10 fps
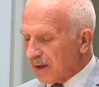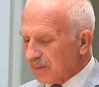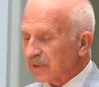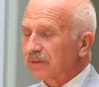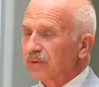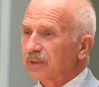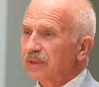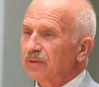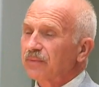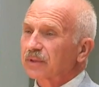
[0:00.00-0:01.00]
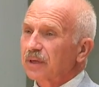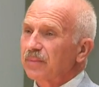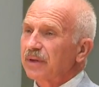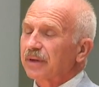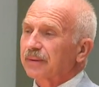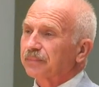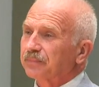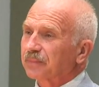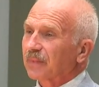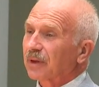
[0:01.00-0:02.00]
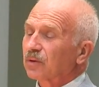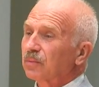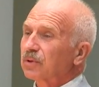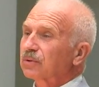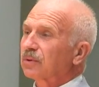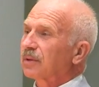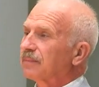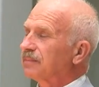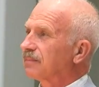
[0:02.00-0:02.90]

Мы сегодня живем в этом мире, и я думаю, что